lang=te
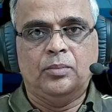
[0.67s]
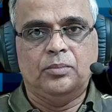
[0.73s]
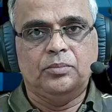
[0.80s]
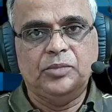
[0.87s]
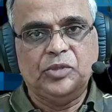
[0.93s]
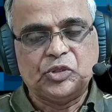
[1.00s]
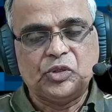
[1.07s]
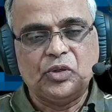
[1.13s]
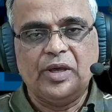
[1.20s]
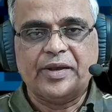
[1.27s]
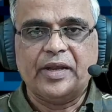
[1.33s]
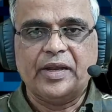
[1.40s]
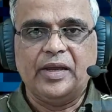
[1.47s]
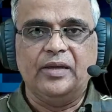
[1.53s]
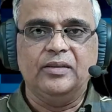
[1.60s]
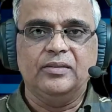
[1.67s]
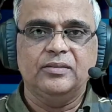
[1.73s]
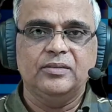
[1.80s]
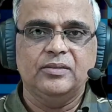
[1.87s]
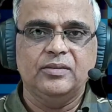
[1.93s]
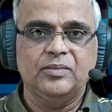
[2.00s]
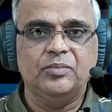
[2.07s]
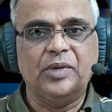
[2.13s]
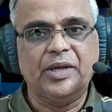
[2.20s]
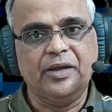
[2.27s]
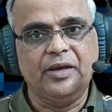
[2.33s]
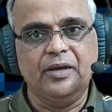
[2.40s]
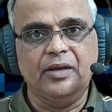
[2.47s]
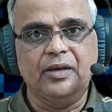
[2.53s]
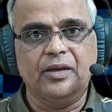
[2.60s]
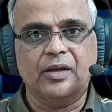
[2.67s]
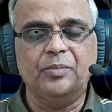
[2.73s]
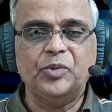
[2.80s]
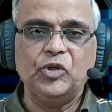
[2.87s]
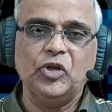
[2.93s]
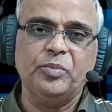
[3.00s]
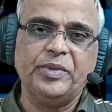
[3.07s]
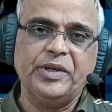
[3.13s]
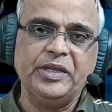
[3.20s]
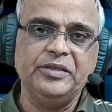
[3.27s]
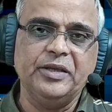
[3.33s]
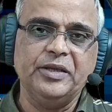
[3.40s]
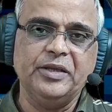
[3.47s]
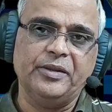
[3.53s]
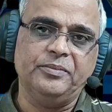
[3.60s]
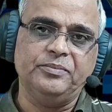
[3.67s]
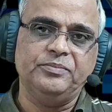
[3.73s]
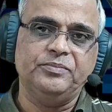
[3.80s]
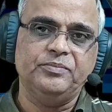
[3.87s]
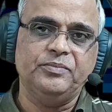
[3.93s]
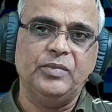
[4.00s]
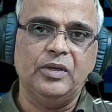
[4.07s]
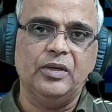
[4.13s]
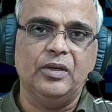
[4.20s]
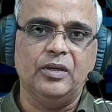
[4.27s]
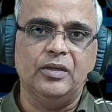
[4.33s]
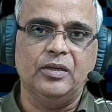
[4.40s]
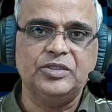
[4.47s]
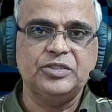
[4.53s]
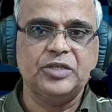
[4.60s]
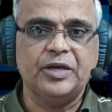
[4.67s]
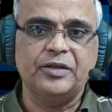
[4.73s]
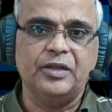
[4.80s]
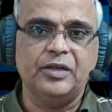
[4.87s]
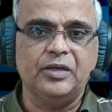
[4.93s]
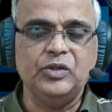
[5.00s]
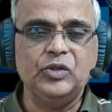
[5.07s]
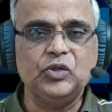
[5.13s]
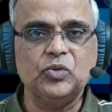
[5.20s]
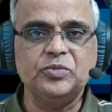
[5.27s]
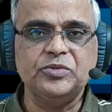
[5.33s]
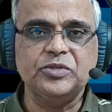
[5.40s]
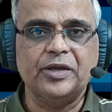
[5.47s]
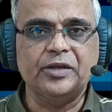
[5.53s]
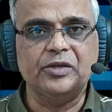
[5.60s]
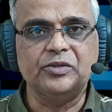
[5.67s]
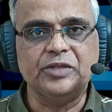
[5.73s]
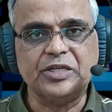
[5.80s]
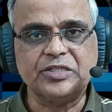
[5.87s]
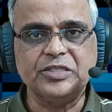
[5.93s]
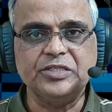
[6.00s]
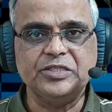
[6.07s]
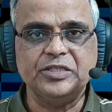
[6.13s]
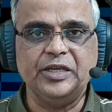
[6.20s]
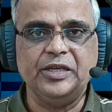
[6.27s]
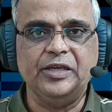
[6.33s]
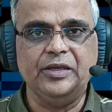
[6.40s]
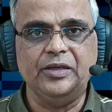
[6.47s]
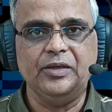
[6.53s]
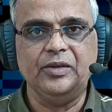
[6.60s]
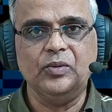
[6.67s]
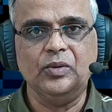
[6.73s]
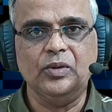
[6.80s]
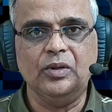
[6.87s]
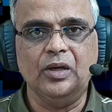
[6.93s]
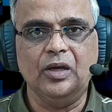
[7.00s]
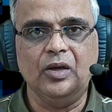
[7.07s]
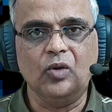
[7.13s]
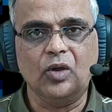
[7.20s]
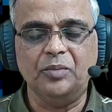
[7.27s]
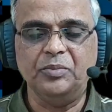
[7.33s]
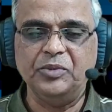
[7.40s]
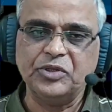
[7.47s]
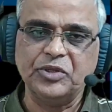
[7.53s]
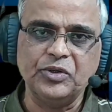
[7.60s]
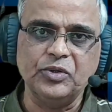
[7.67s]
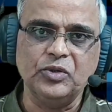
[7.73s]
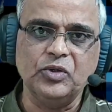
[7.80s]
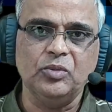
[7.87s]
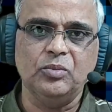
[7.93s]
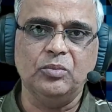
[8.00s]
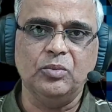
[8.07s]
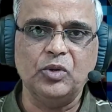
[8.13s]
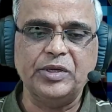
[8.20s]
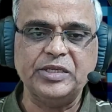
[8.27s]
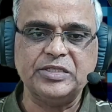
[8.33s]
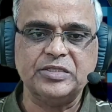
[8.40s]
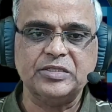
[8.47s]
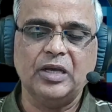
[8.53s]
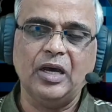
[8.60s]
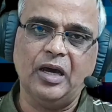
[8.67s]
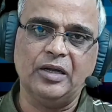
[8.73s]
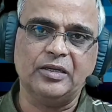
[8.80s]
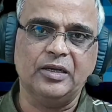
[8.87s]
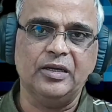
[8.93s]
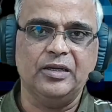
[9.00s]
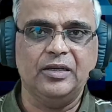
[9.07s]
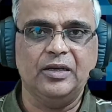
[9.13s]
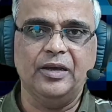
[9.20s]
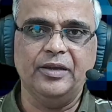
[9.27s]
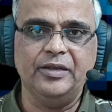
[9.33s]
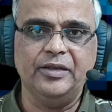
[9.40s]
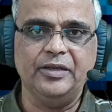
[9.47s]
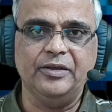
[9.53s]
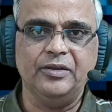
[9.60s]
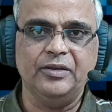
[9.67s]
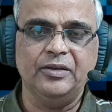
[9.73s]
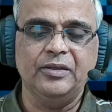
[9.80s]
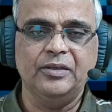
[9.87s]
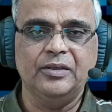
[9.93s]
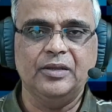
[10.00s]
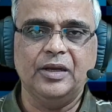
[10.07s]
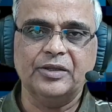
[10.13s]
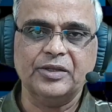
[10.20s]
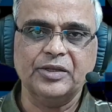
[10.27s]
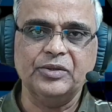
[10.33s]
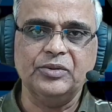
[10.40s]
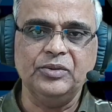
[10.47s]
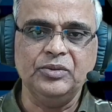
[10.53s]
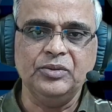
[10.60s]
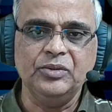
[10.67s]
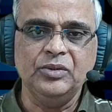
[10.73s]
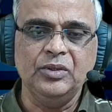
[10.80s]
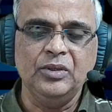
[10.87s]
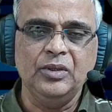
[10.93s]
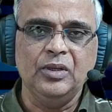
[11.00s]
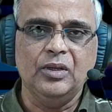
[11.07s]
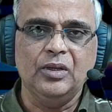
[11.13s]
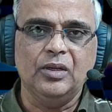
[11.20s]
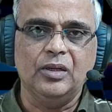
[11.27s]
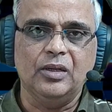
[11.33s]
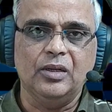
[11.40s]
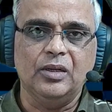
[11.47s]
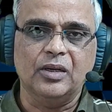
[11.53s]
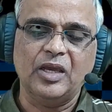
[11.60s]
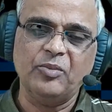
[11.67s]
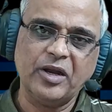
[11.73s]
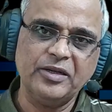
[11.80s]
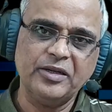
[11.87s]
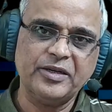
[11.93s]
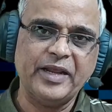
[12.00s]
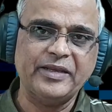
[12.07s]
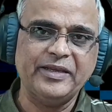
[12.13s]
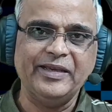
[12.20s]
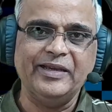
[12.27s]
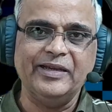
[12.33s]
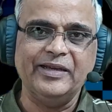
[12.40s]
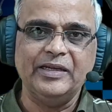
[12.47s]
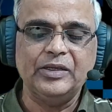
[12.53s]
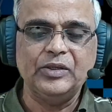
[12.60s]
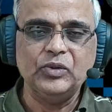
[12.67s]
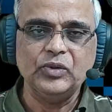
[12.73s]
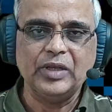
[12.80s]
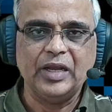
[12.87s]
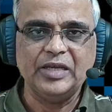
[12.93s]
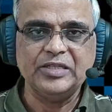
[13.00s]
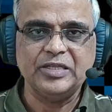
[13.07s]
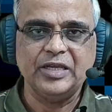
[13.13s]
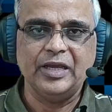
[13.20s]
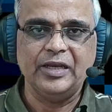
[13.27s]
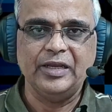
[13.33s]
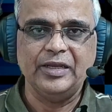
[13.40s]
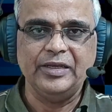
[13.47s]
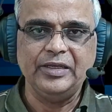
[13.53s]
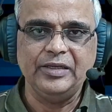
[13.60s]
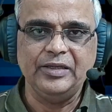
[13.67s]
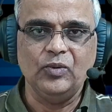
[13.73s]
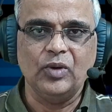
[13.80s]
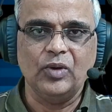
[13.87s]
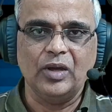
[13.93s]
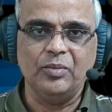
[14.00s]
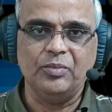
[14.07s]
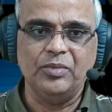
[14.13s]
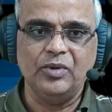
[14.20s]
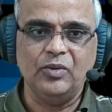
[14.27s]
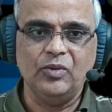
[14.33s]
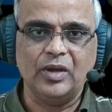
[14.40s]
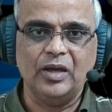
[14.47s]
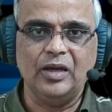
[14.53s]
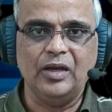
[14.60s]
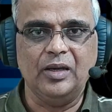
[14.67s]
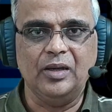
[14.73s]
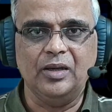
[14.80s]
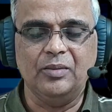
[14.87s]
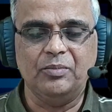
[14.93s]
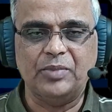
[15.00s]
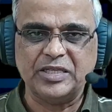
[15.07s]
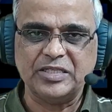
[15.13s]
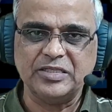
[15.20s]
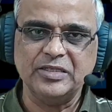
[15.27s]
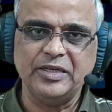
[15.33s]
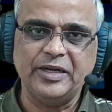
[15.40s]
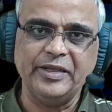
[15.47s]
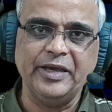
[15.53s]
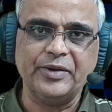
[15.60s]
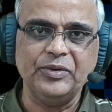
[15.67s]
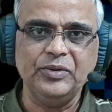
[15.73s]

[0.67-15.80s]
మిత్రులారా మన కంప్యూటర్ పరిజ్ఞానం ఛానల్ యూట్యూబ్ ఛానల్ను దర్శించే ఒక మిత్రుడు బోరిస్ ఆట అనే అతను కెమెరా ట్రాకింగ్ను ఎలా చేయాలని ఒక ఒక ప్రశ్న అడిగారు